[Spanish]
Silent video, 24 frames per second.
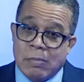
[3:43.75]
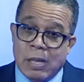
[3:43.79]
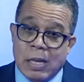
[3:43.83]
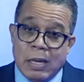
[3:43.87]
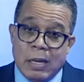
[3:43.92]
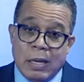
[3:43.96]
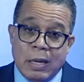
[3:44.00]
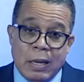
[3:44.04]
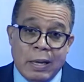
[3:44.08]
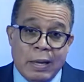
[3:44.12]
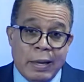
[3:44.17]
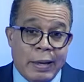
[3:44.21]

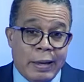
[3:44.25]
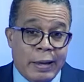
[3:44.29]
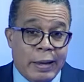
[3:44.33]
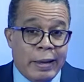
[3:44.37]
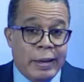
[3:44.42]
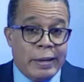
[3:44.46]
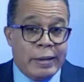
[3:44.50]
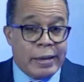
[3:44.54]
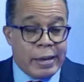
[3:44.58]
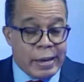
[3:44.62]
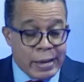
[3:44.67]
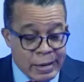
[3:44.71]
eh,
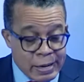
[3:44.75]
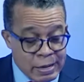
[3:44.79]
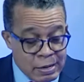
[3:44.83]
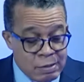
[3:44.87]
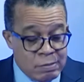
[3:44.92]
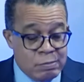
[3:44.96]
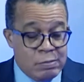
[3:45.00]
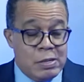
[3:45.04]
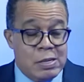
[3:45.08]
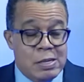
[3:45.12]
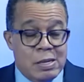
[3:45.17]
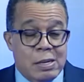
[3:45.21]
en,
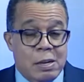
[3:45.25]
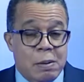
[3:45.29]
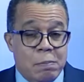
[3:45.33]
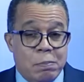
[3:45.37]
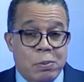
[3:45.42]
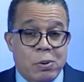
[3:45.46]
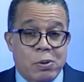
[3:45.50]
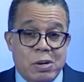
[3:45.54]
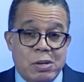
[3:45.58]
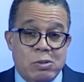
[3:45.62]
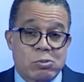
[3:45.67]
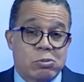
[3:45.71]
él y que
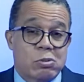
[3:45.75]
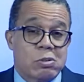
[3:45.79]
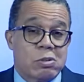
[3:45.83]
por eso